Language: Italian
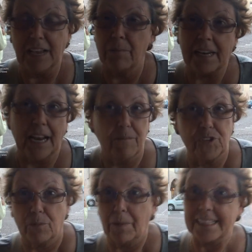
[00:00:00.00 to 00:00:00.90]
anche perché la
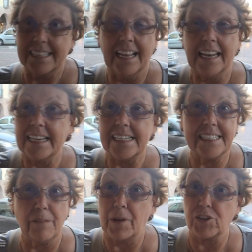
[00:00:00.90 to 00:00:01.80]
maggior parte dei
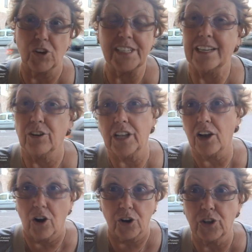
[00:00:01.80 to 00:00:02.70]
leghisti penso che siano
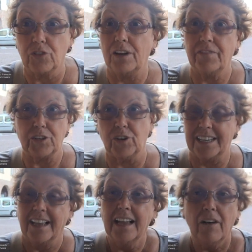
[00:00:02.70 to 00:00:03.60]
d'accordo nel fatto
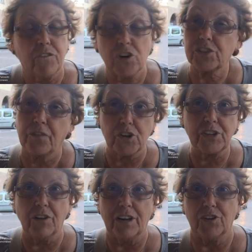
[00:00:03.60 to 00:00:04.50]
che forse,
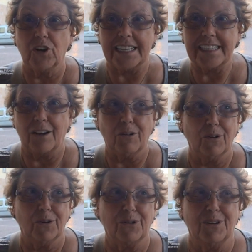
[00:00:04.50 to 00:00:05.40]
forse, volevano cantarlo
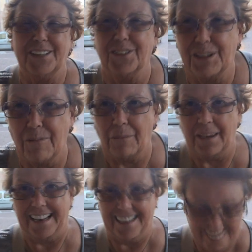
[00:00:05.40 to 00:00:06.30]
loro l'inno di
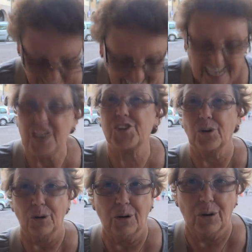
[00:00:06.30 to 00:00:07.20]
Mameli e
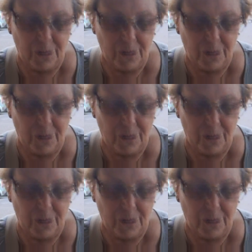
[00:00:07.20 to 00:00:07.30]
solo